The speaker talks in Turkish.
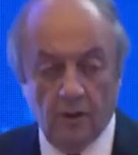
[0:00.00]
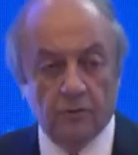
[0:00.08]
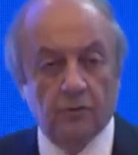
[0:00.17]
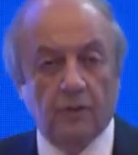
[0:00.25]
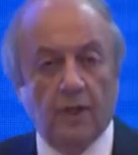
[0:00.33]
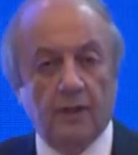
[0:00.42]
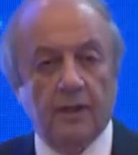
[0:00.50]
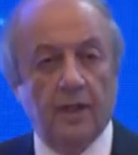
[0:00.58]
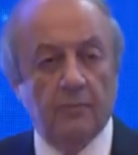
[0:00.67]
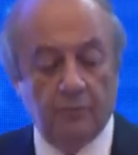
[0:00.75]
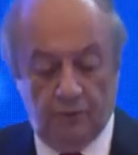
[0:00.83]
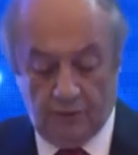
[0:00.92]
Dünyanın
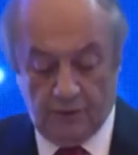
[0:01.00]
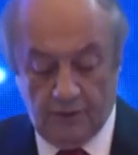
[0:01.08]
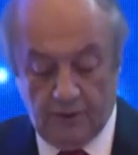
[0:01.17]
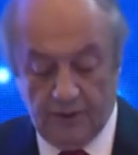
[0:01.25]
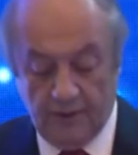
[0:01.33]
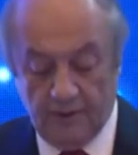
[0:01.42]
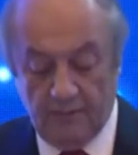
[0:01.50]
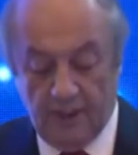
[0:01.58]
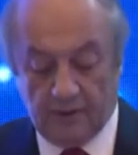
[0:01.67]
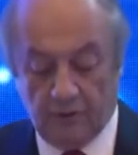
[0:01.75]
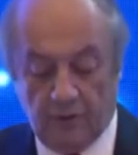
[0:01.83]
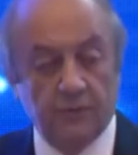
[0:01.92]
en büyük 20
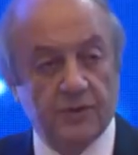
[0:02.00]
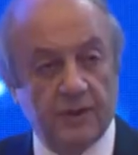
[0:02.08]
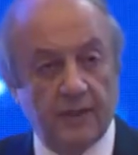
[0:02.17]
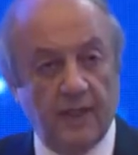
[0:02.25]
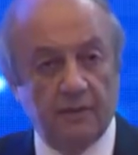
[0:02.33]
ekonomisinden